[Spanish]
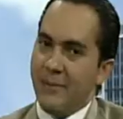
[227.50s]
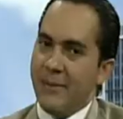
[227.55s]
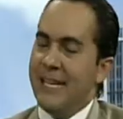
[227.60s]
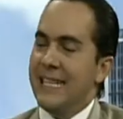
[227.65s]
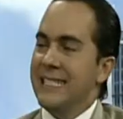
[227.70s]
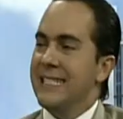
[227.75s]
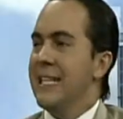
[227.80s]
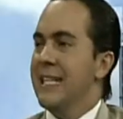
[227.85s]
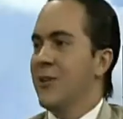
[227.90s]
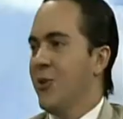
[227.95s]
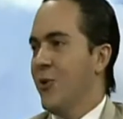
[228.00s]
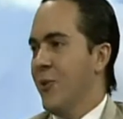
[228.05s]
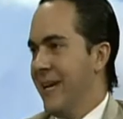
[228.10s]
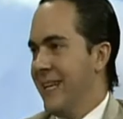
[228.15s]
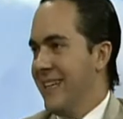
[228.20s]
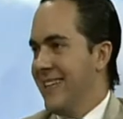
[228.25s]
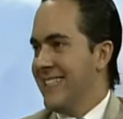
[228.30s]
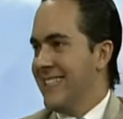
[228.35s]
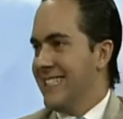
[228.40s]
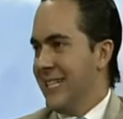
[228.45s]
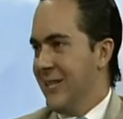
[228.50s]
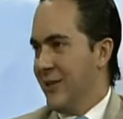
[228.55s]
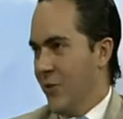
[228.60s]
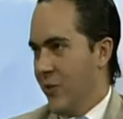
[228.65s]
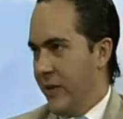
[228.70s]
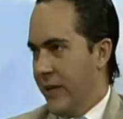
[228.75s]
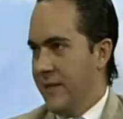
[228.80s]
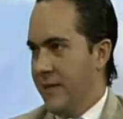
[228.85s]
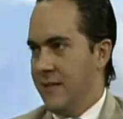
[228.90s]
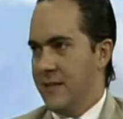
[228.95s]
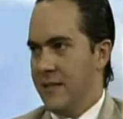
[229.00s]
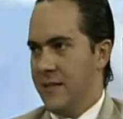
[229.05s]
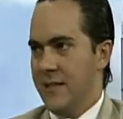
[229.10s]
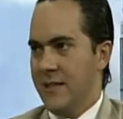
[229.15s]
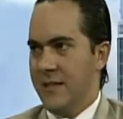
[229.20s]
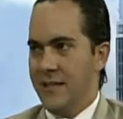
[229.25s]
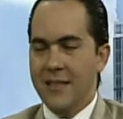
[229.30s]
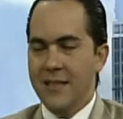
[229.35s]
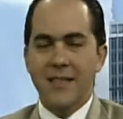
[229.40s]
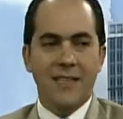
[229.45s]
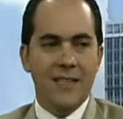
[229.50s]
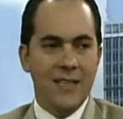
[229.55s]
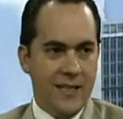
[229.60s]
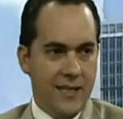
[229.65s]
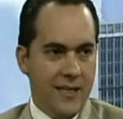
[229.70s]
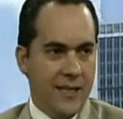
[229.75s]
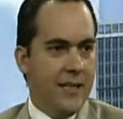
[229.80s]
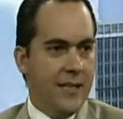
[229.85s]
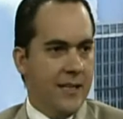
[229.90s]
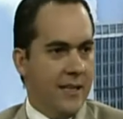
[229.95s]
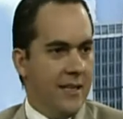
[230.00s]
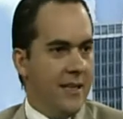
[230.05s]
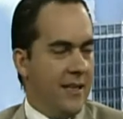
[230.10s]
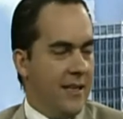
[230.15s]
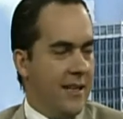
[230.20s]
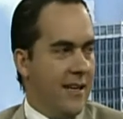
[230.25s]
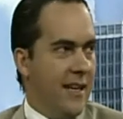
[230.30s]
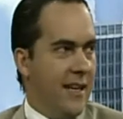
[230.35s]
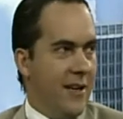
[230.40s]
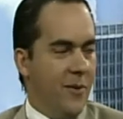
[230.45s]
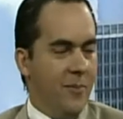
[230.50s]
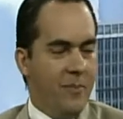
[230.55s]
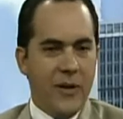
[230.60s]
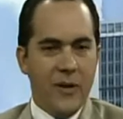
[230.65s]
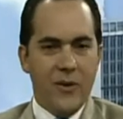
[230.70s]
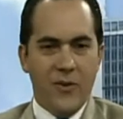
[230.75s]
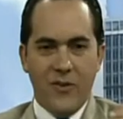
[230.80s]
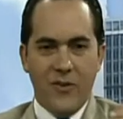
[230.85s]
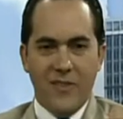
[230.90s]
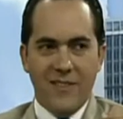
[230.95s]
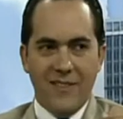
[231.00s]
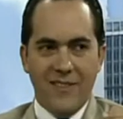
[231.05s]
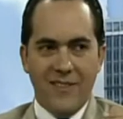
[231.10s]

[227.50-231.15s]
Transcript: que pesar 120, 115. ¿Verdad? Claro, porque pero, con